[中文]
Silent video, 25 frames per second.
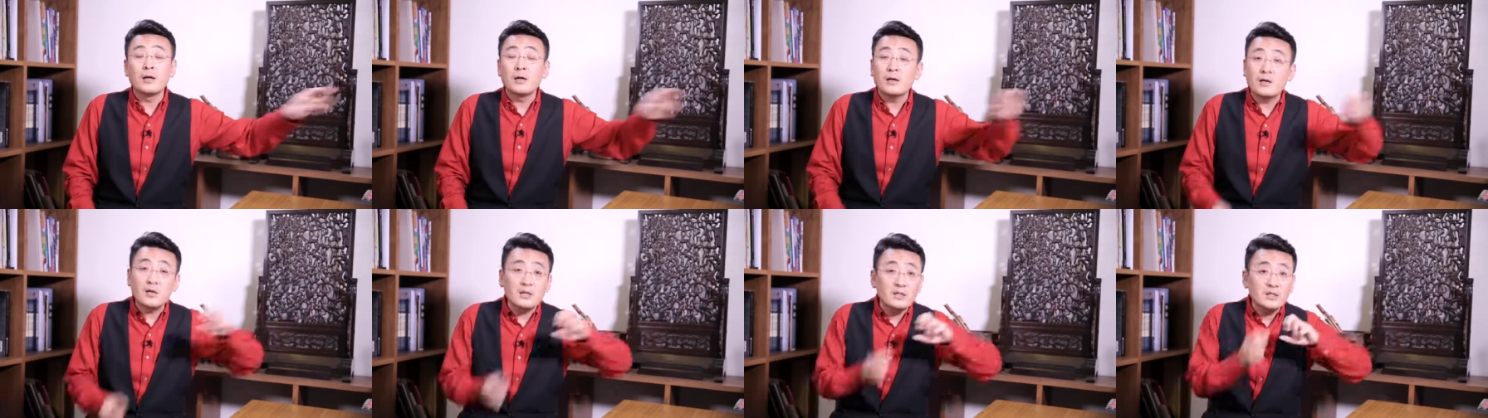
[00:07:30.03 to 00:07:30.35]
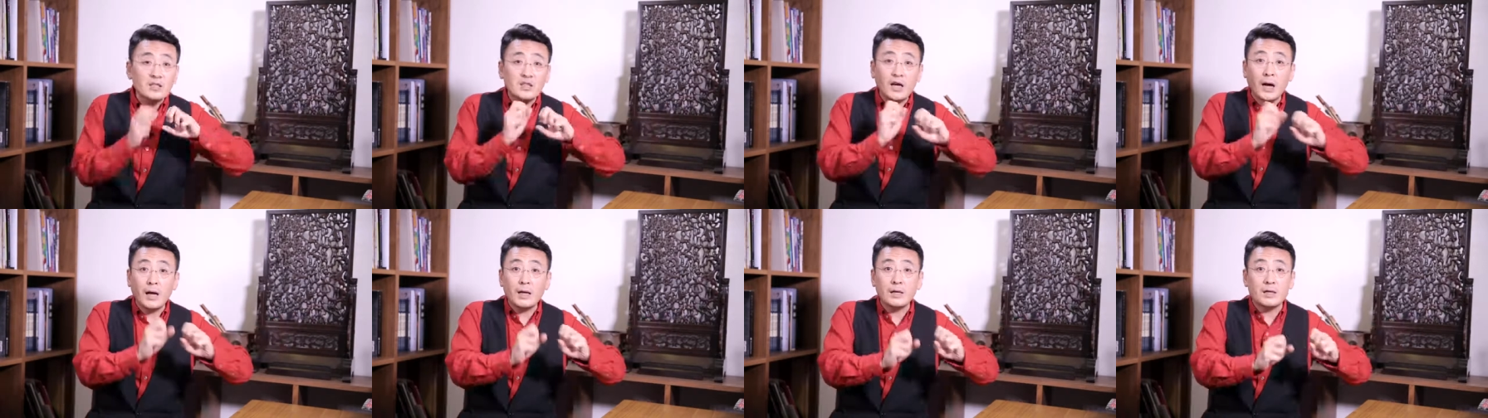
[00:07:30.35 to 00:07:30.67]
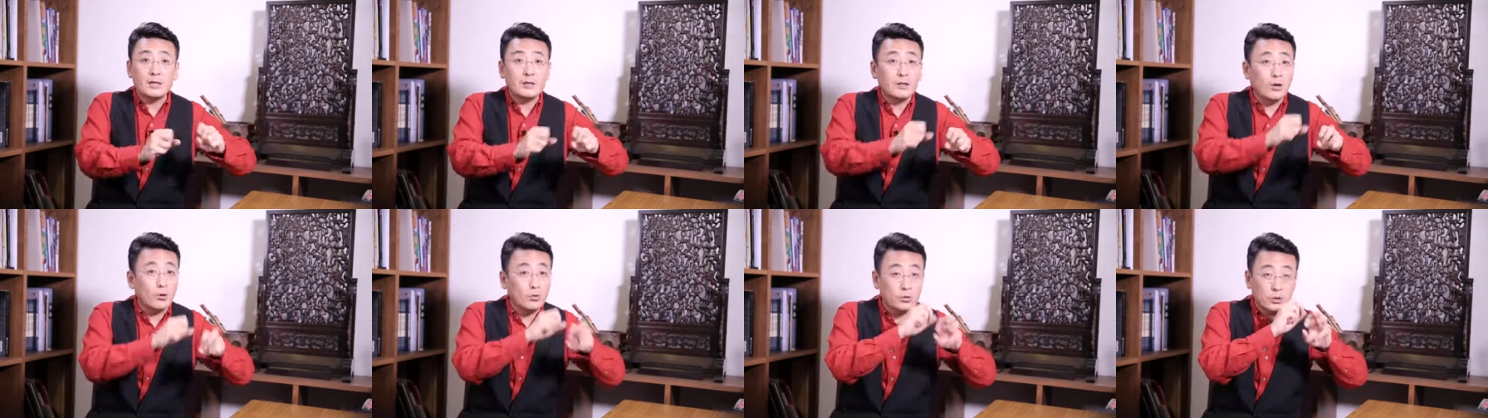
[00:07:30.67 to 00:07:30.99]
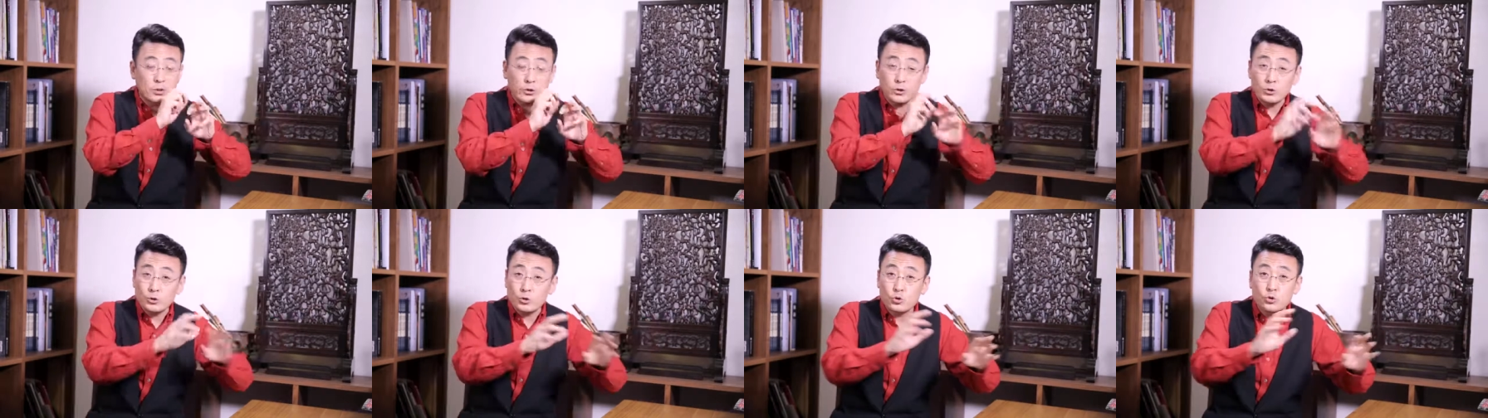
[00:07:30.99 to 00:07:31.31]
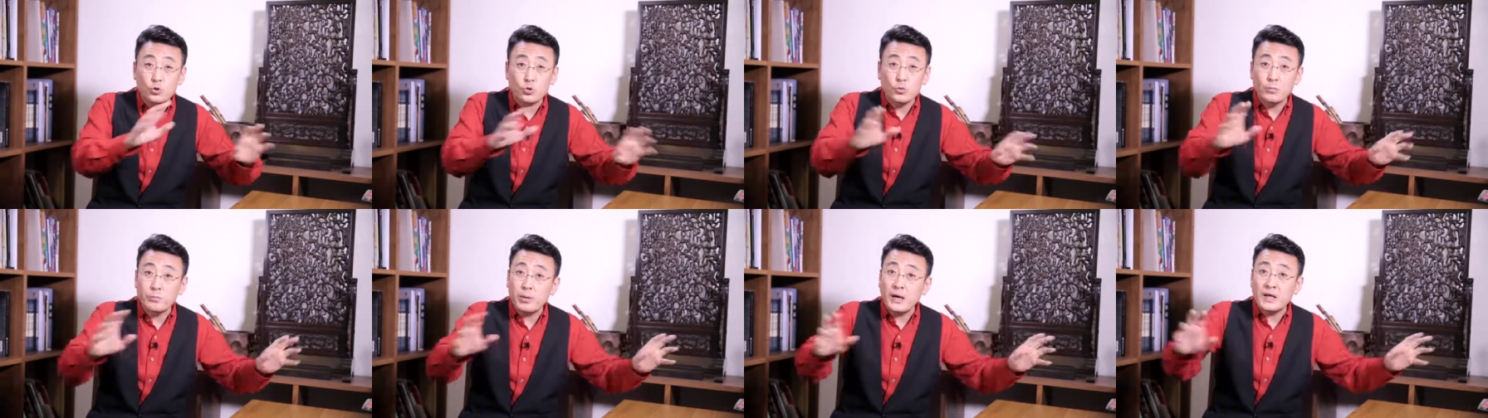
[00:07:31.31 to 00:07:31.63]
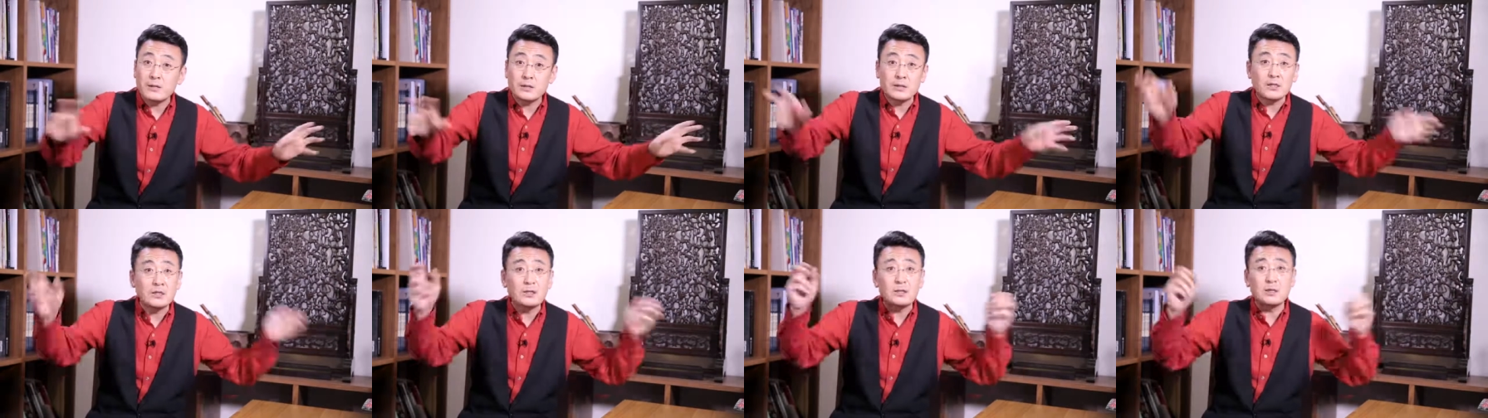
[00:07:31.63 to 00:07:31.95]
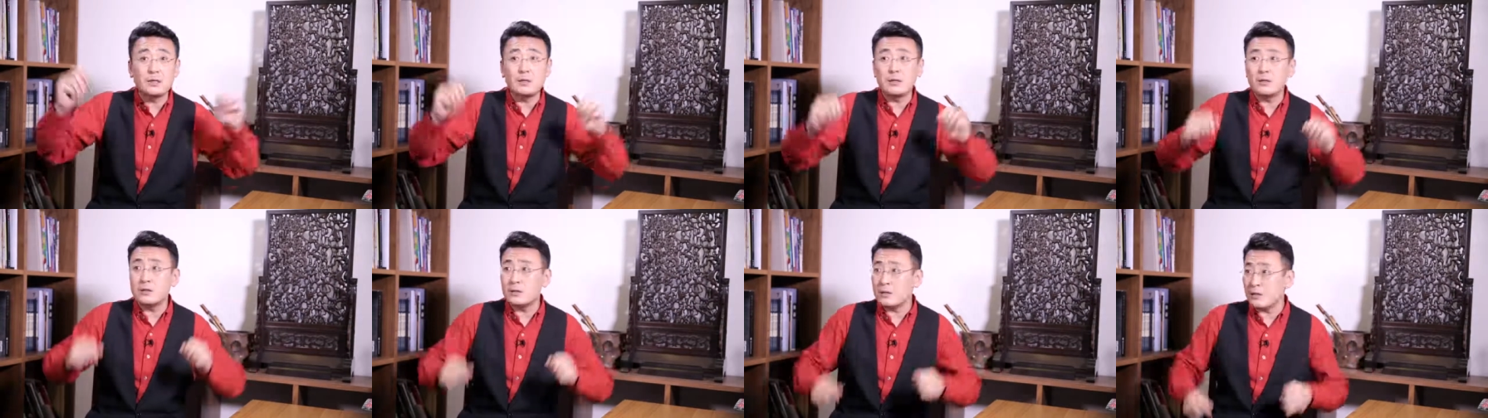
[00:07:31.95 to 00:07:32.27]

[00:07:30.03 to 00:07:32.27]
跟家里闹的是众叛亲离。